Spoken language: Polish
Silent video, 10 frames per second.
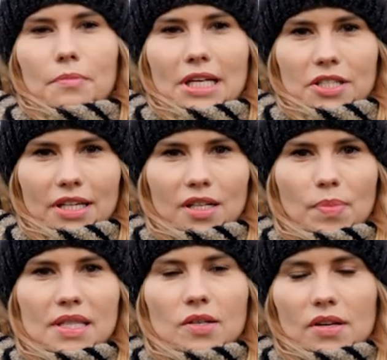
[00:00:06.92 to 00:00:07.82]
Tasia
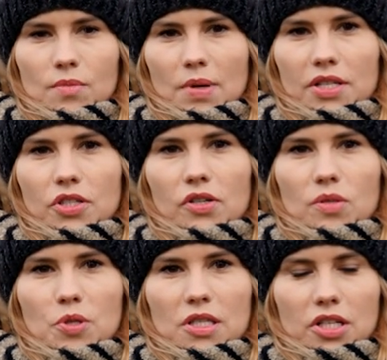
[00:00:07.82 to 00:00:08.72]
grypa coraz bardziej
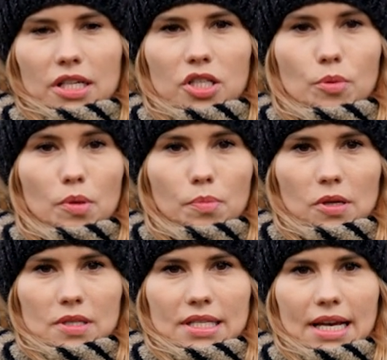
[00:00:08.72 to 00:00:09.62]
rozprzestrzenia się po
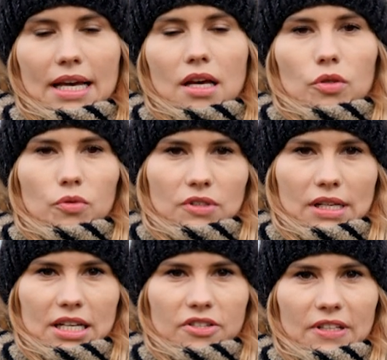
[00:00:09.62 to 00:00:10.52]
Polsce. Główny
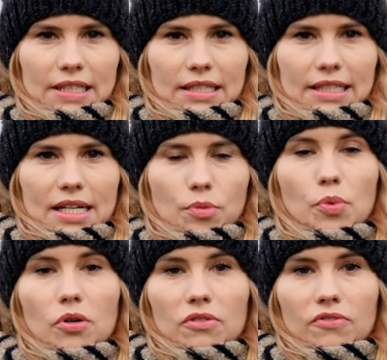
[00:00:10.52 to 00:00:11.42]
lekarz weterynarii
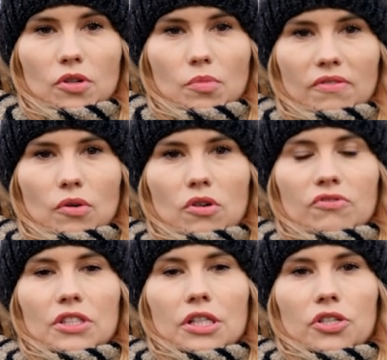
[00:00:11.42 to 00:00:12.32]
poinformował o
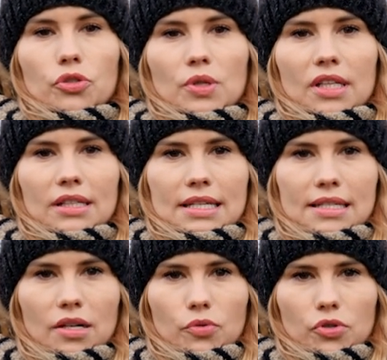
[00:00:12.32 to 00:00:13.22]
wykryciu
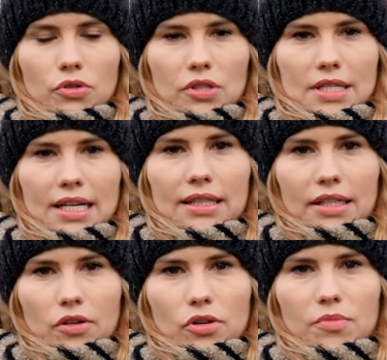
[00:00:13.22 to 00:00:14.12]
11 już ogniska
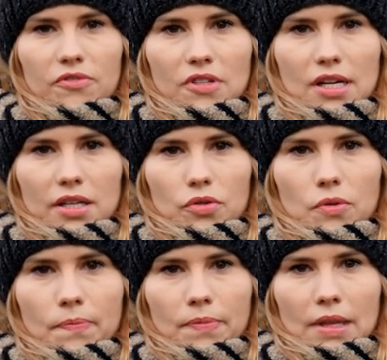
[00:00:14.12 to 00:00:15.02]
tej choroby w
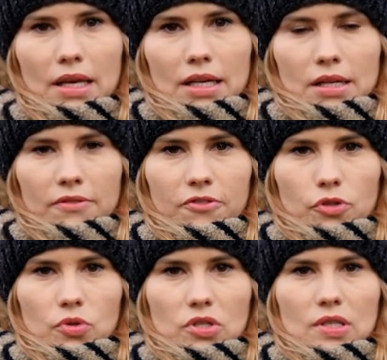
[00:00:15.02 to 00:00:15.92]
kraju.
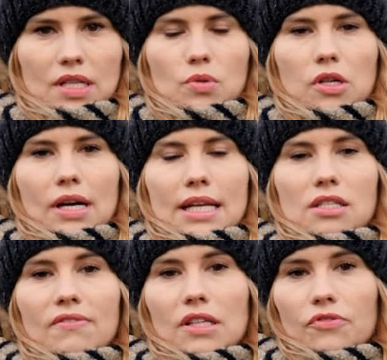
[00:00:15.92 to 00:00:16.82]
Wirus został
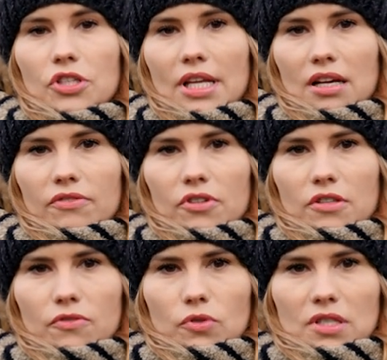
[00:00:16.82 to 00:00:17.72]
zlokalizowany w czterech
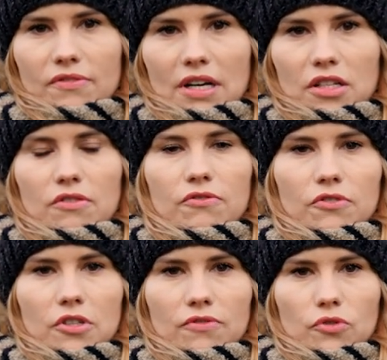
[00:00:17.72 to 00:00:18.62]
województwach w
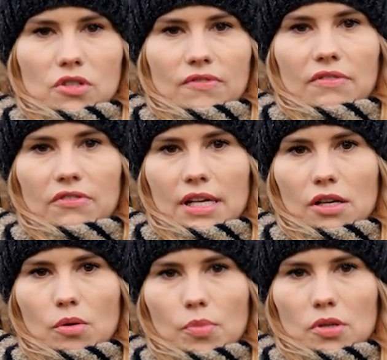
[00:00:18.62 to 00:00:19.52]
województwie
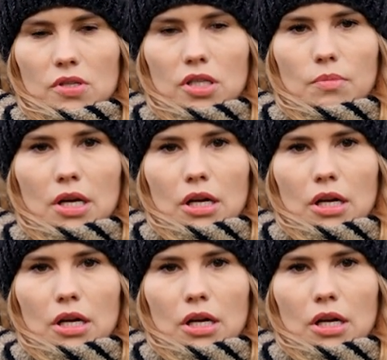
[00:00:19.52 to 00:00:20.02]
wielkopolskim,